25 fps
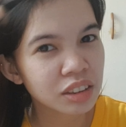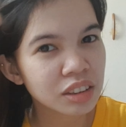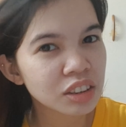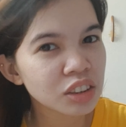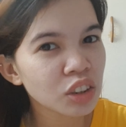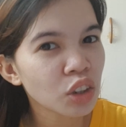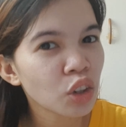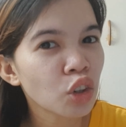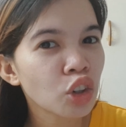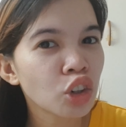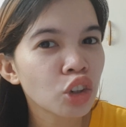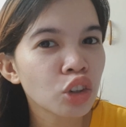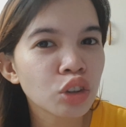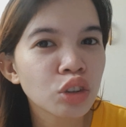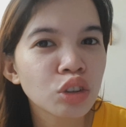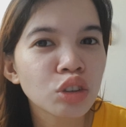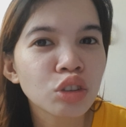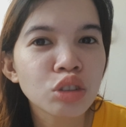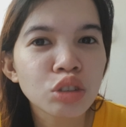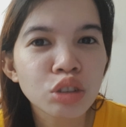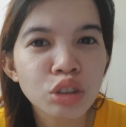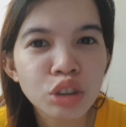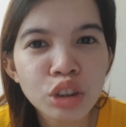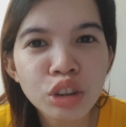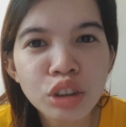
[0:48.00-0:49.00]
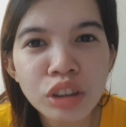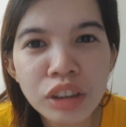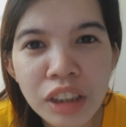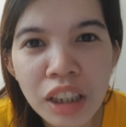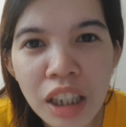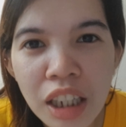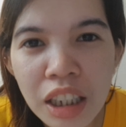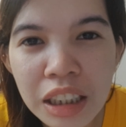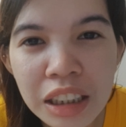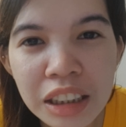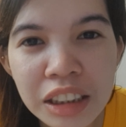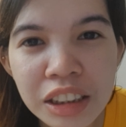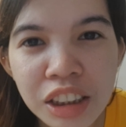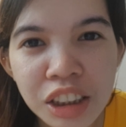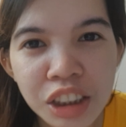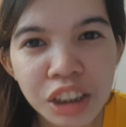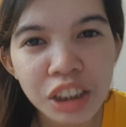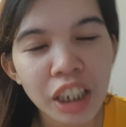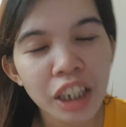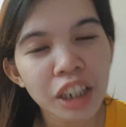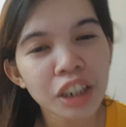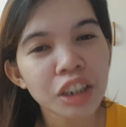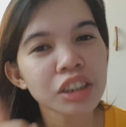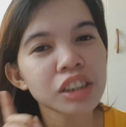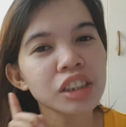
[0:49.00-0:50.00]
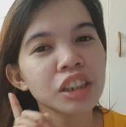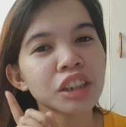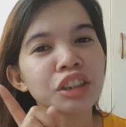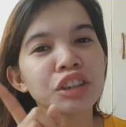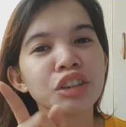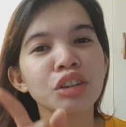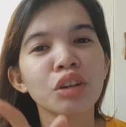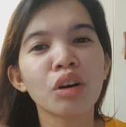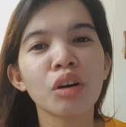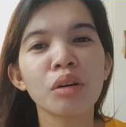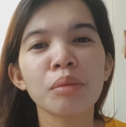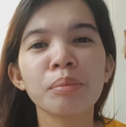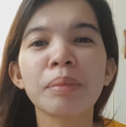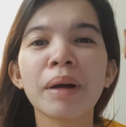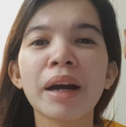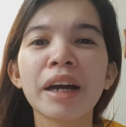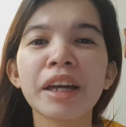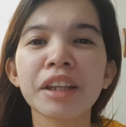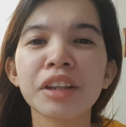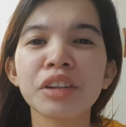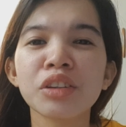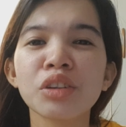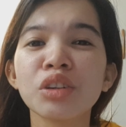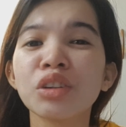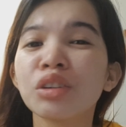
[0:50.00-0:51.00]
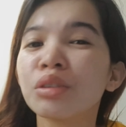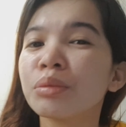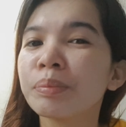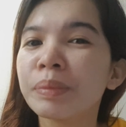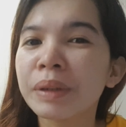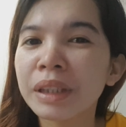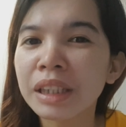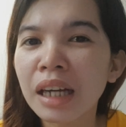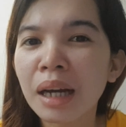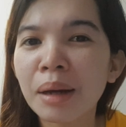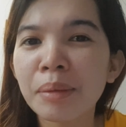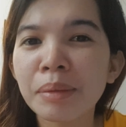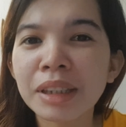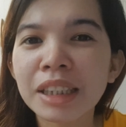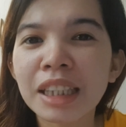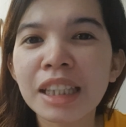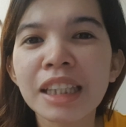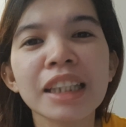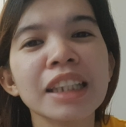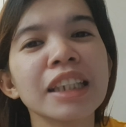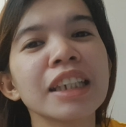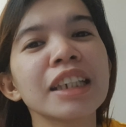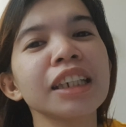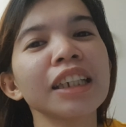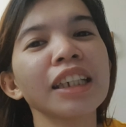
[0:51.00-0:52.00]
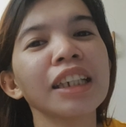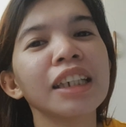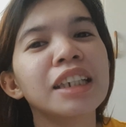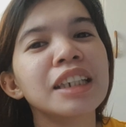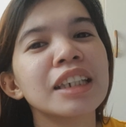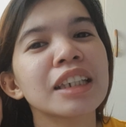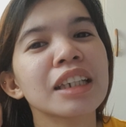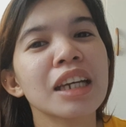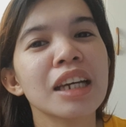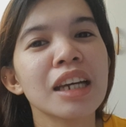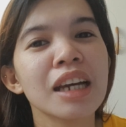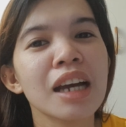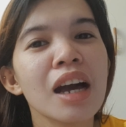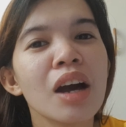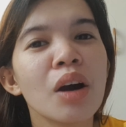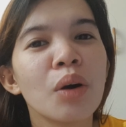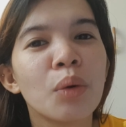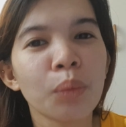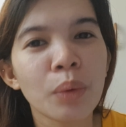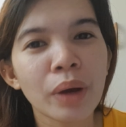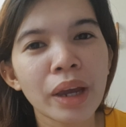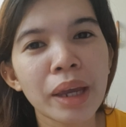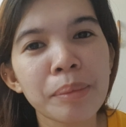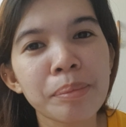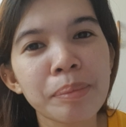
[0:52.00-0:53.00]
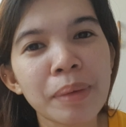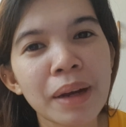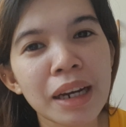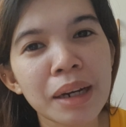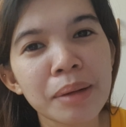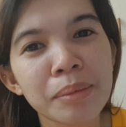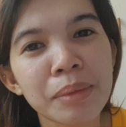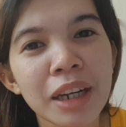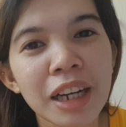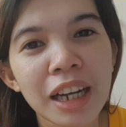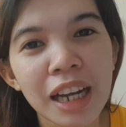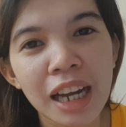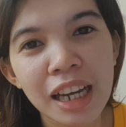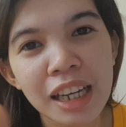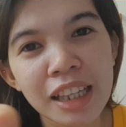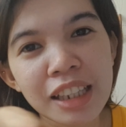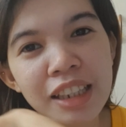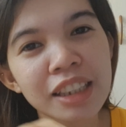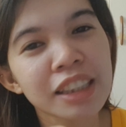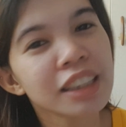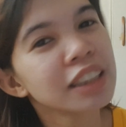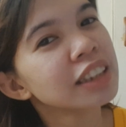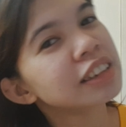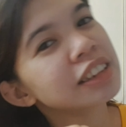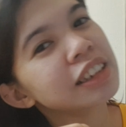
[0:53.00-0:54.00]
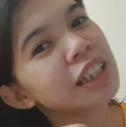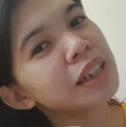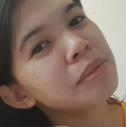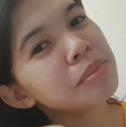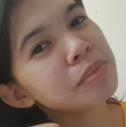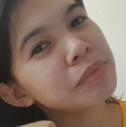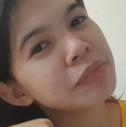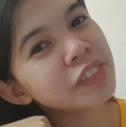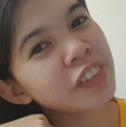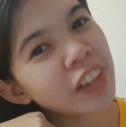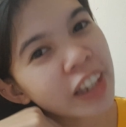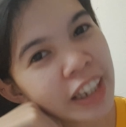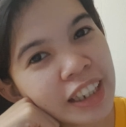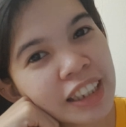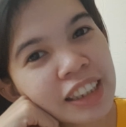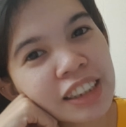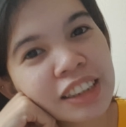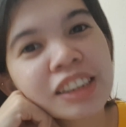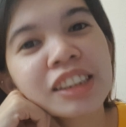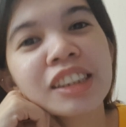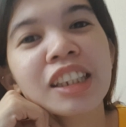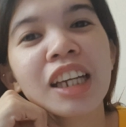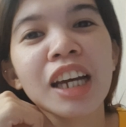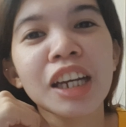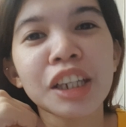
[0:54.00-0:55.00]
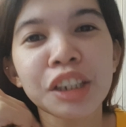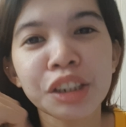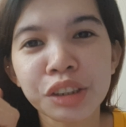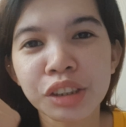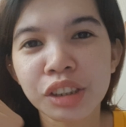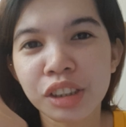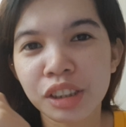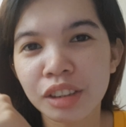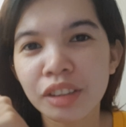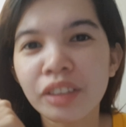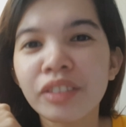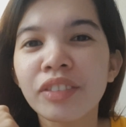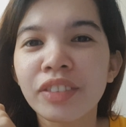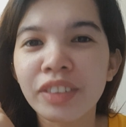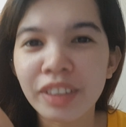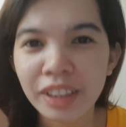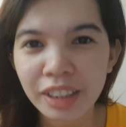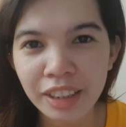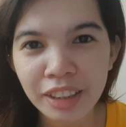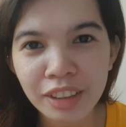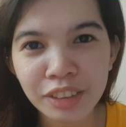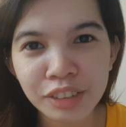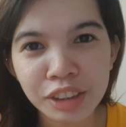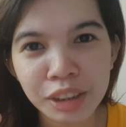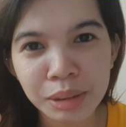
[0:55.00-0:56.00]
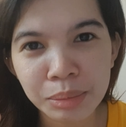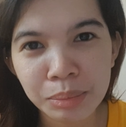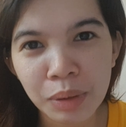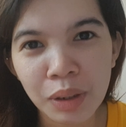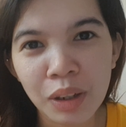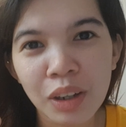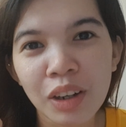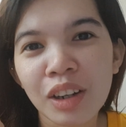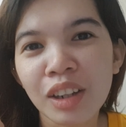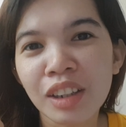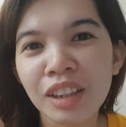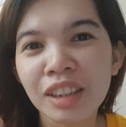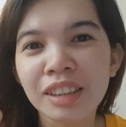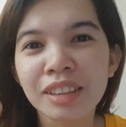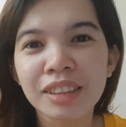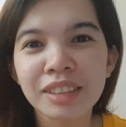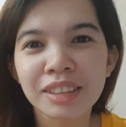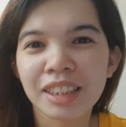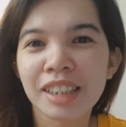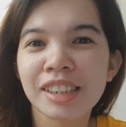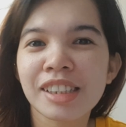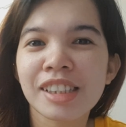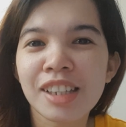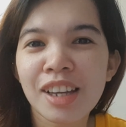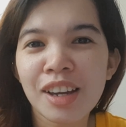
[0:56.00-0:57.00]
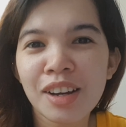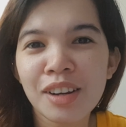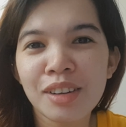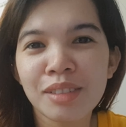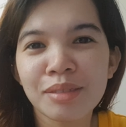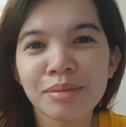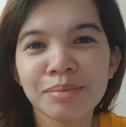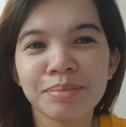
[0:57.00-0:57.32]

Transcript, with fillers: So, yun nga, isi-share ko sa inyo kung paano yung pinakamadaling way para mag-add ng thumbnail sa YouTube videos mo. Let's go!